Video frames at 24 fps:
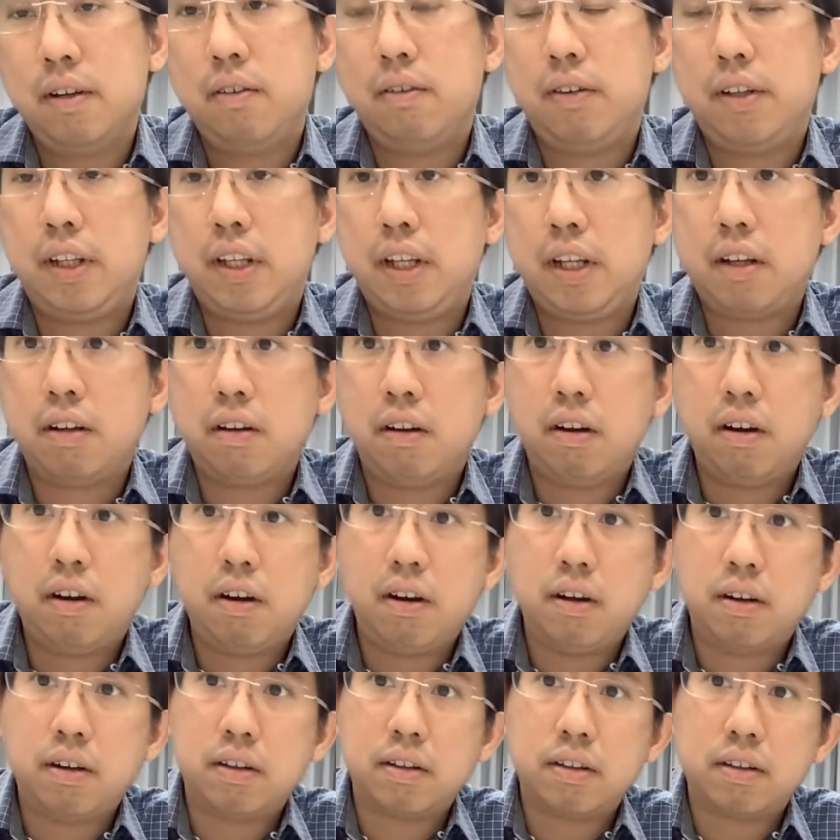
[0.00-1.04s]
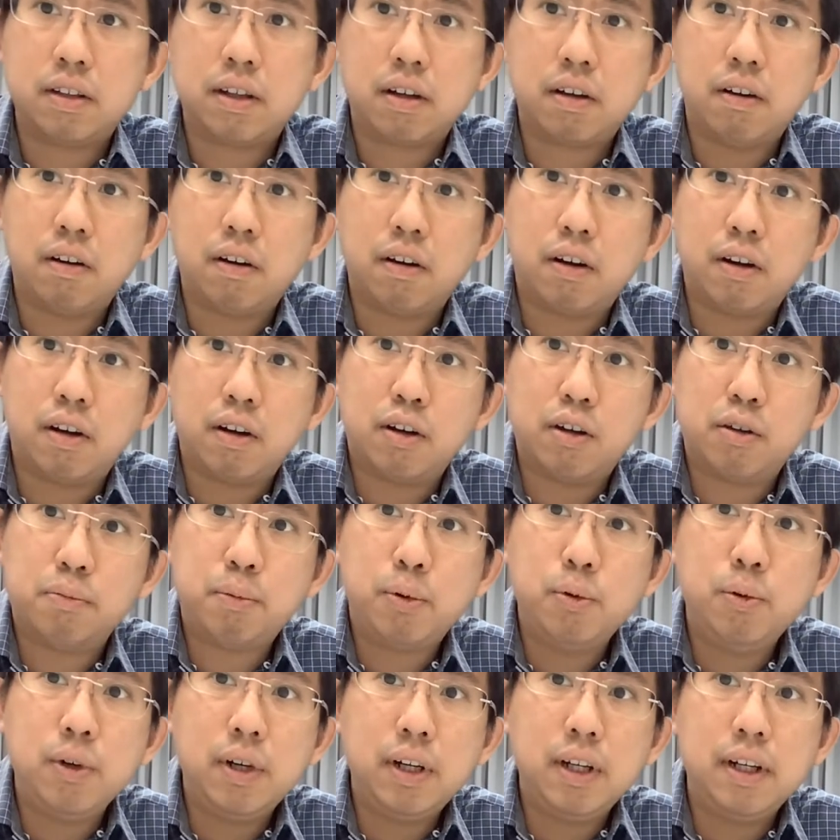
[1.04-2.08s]
วันนี้ก็จะขอ
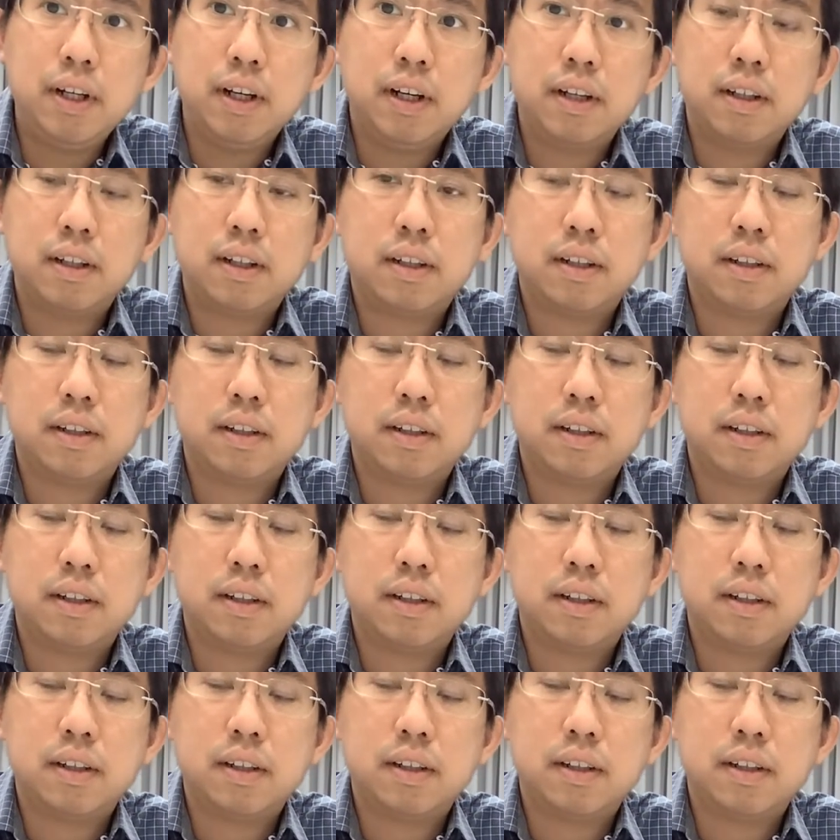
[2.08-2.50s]
พูดเรื่อง